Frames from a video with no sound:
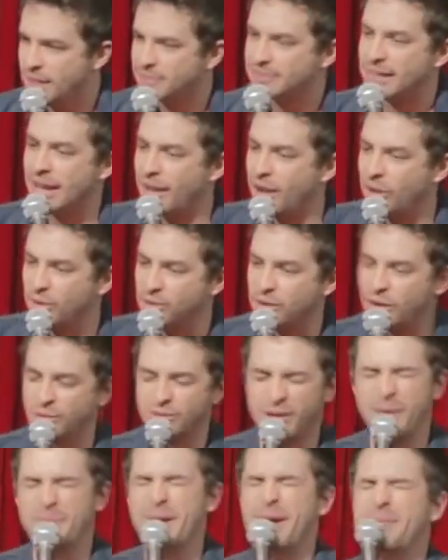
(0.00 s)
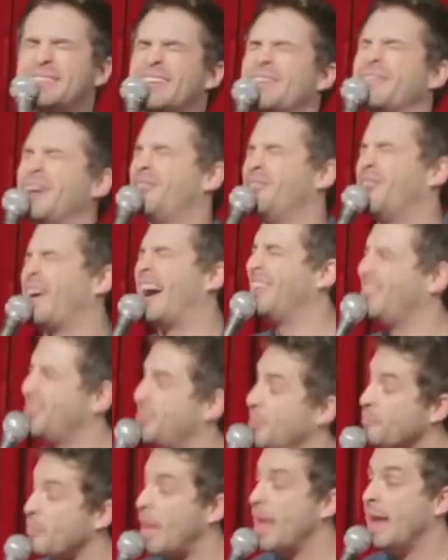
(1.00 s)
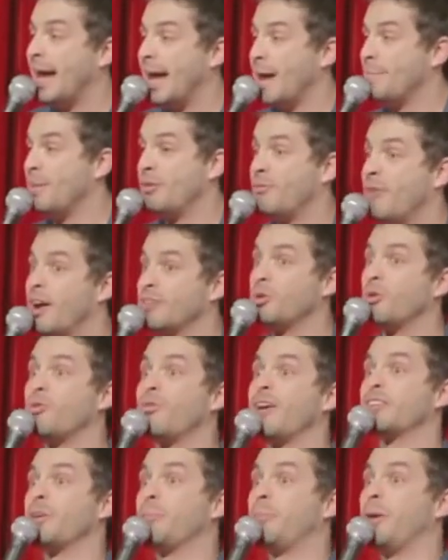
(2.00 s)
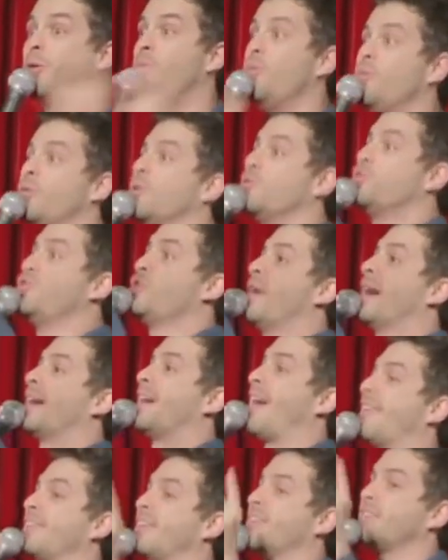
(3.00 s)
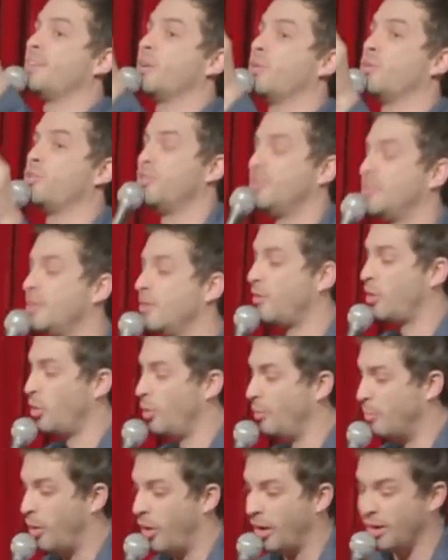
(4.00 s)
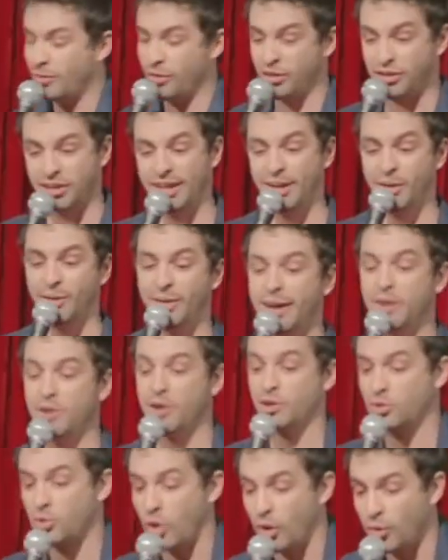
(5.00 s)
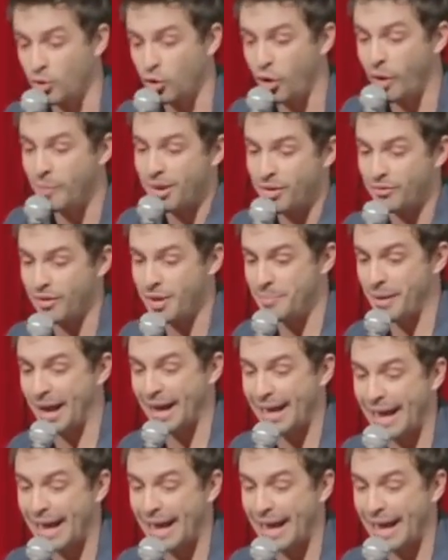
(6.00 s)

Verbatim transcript: Está lá o Sol Rebeldes, é bem fácil, é bem fácil, eu faço a pergunta, eu giro a carta, o X, você falou bola, você não veio, o auditório dobra, vem para